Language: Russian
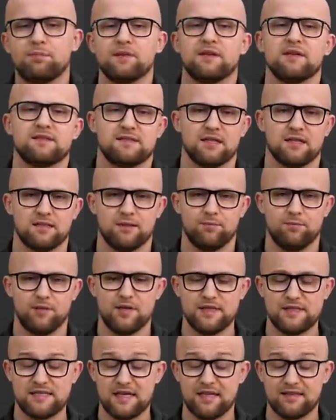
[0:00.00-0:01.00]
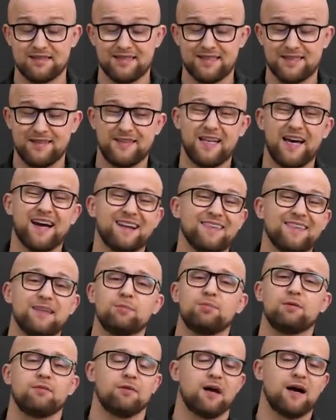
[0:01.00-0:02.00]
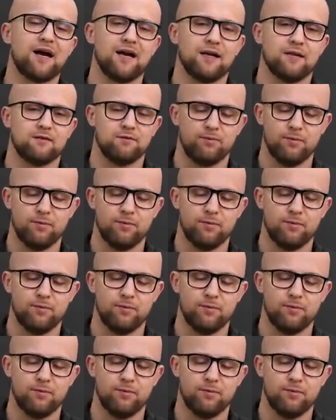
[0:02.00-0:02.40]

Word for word: 50 на 50? Так не бывает.